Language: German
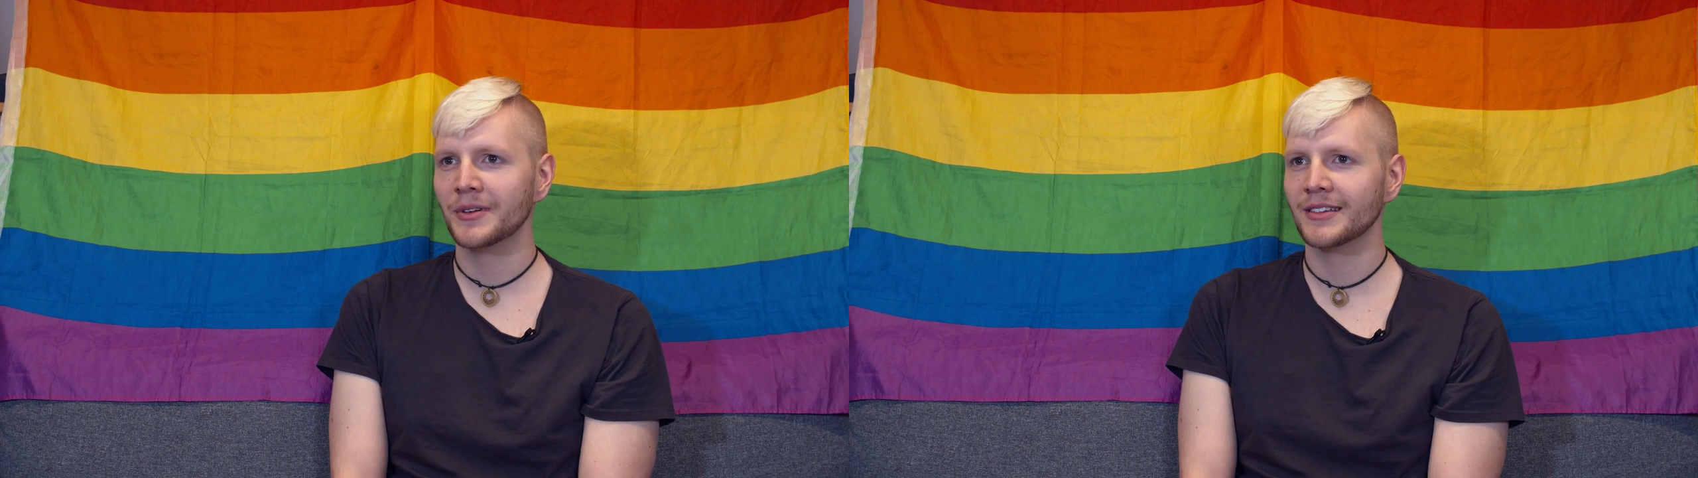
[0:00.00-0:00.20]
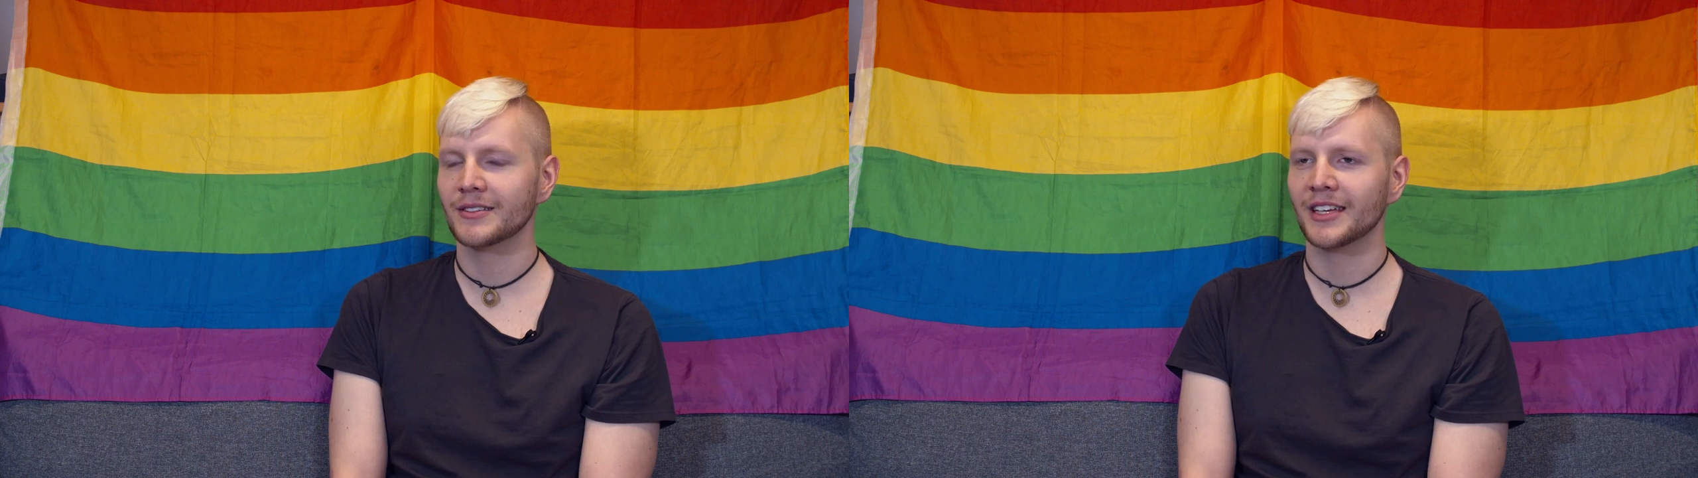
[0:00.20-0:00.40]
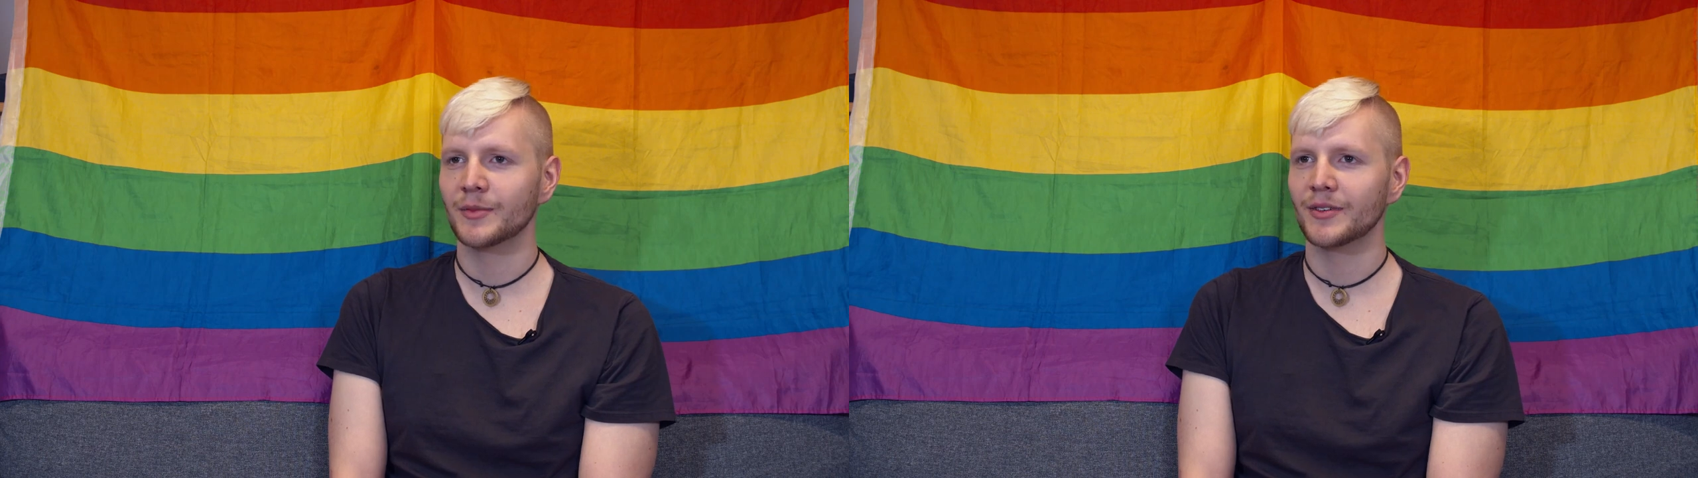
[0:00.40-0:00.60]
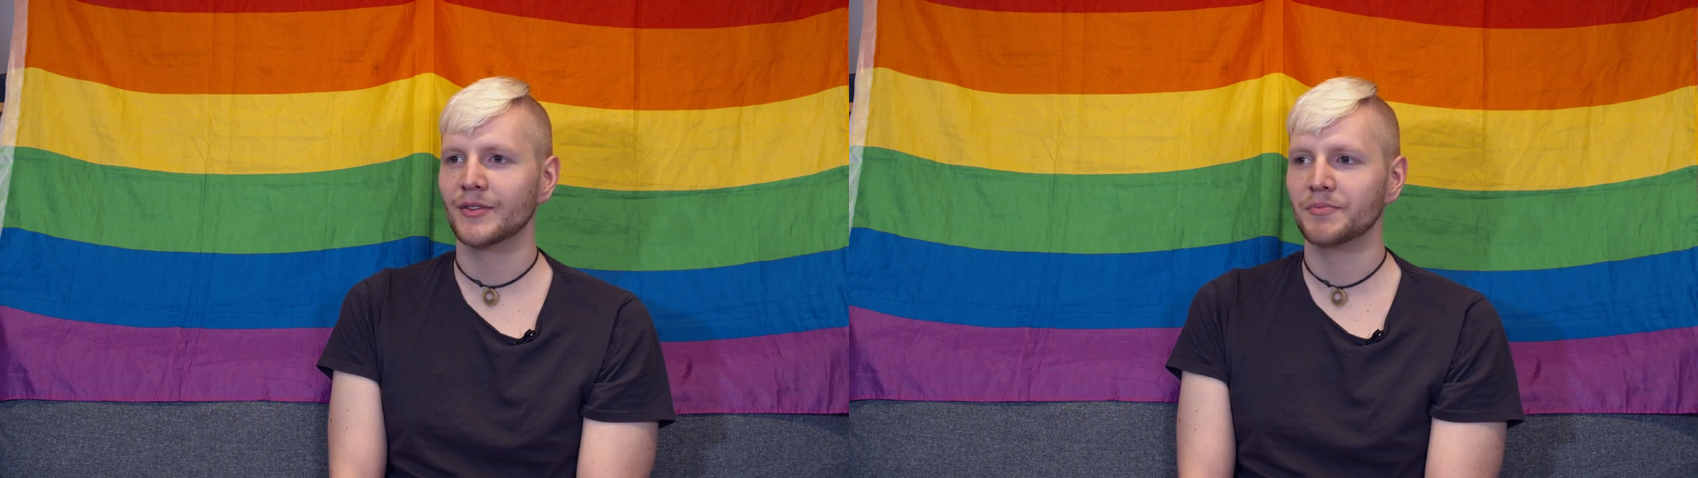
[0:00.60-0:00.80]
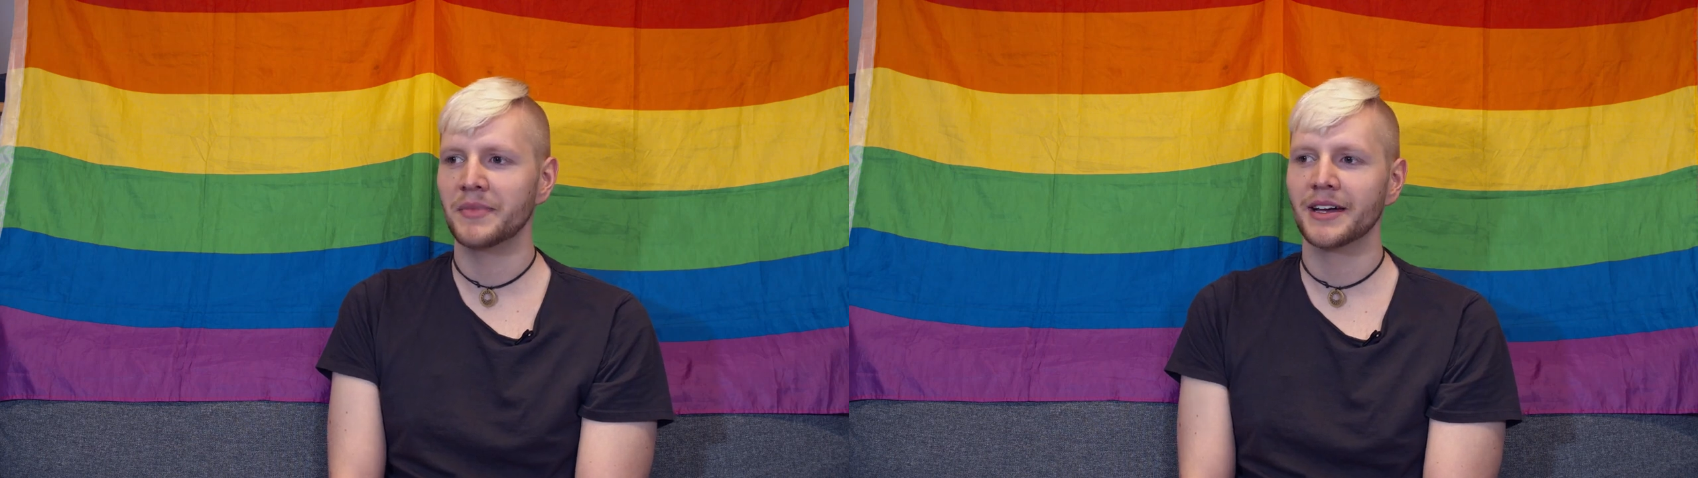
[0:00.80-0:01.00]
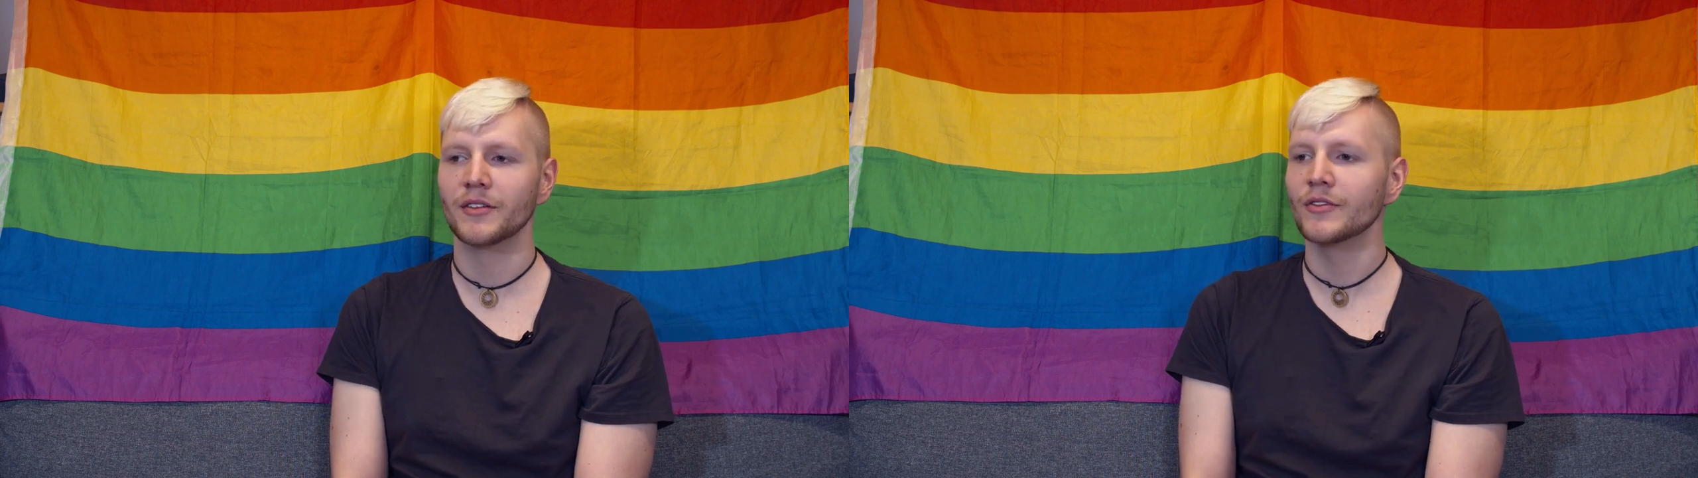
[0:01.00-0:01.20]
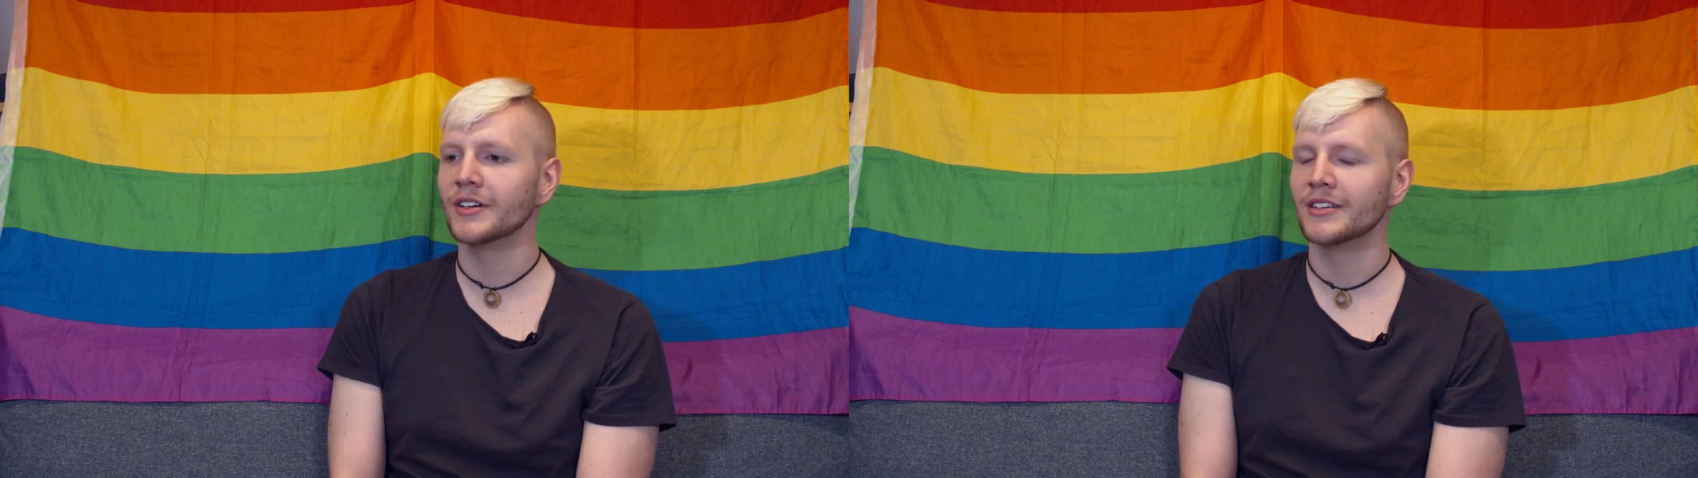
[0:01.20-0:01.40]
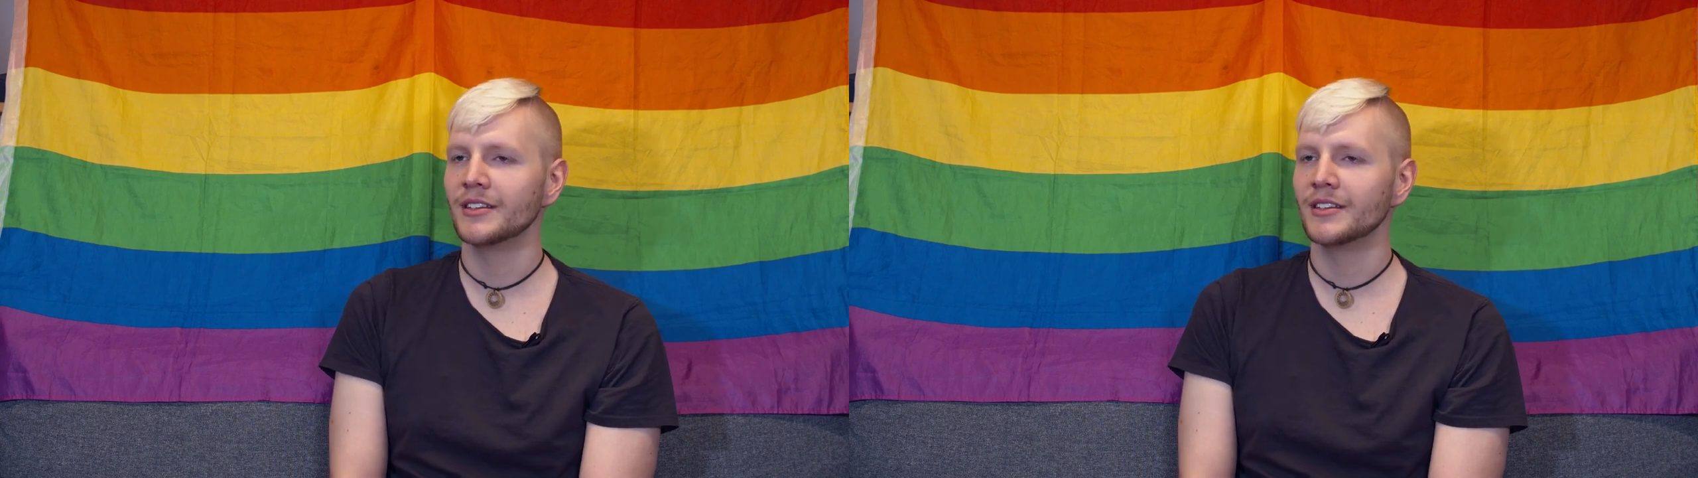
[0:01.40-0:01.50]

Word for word: Also ich habe auch mehrere Freunde,